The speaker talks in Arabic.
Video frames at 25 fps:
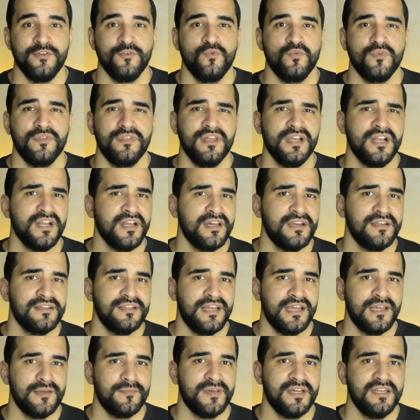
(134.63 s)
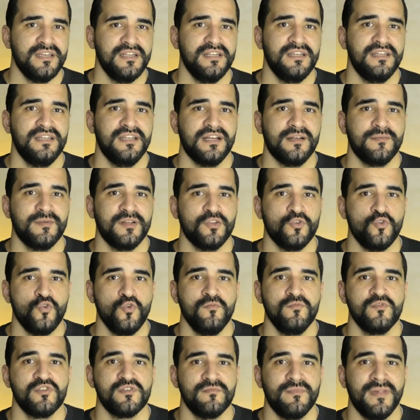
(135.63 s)
وتذكر دائما انك ما
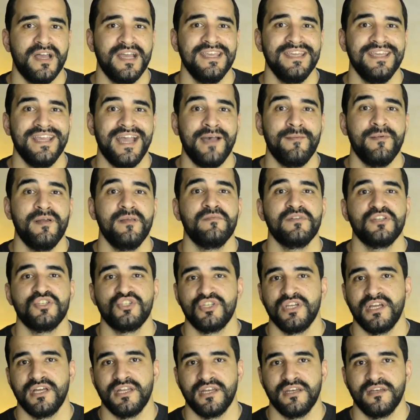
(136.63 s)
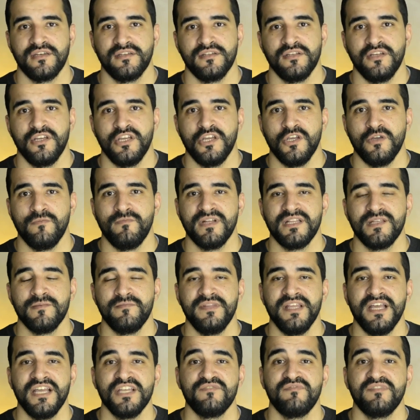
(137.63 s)
تقومش باي عمل مجانا وما
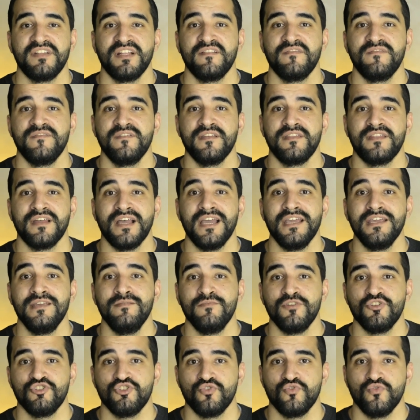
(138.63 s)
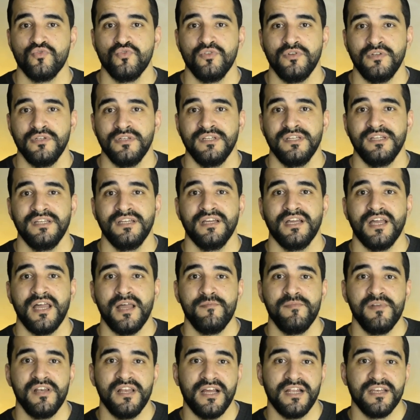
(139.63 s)
تبداش في تنفيذ اي مشروع
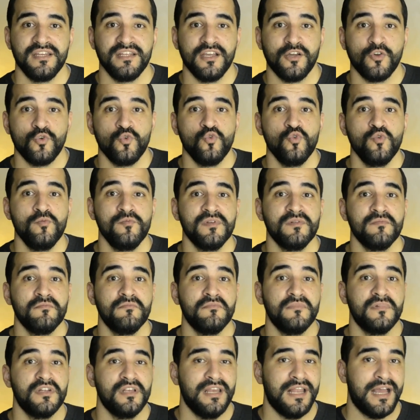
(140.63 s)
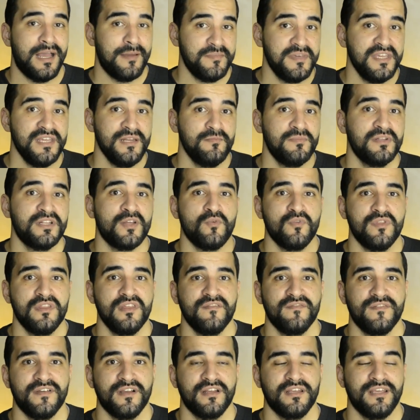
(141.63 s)
قبل ان يقوم العميل
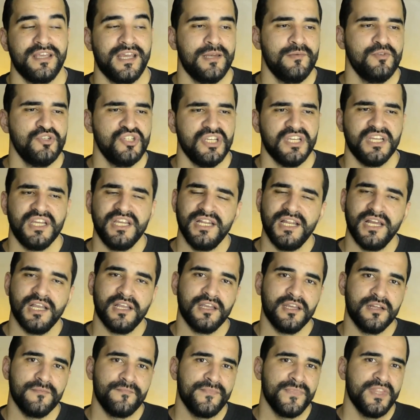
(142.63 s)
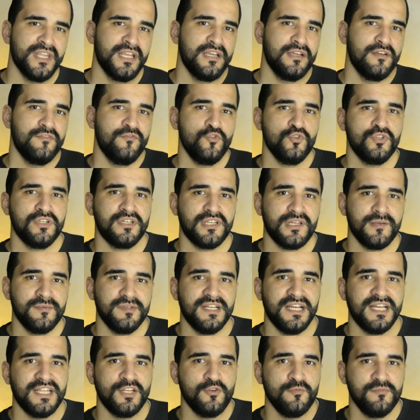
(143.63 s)
بتوظيفك يعني مش يحكي لك فوت الرابط
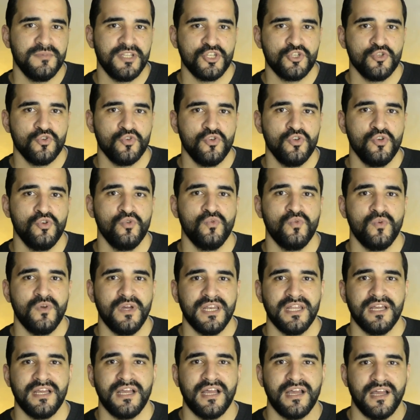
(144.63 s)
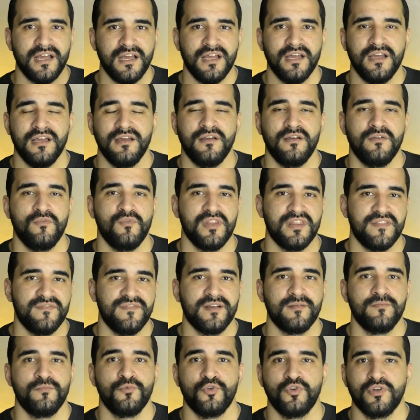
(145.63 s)
هذا وابدا شغل وانا
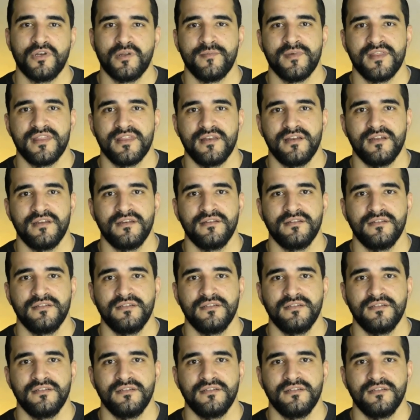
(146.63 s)
حوظفك بكره مثلا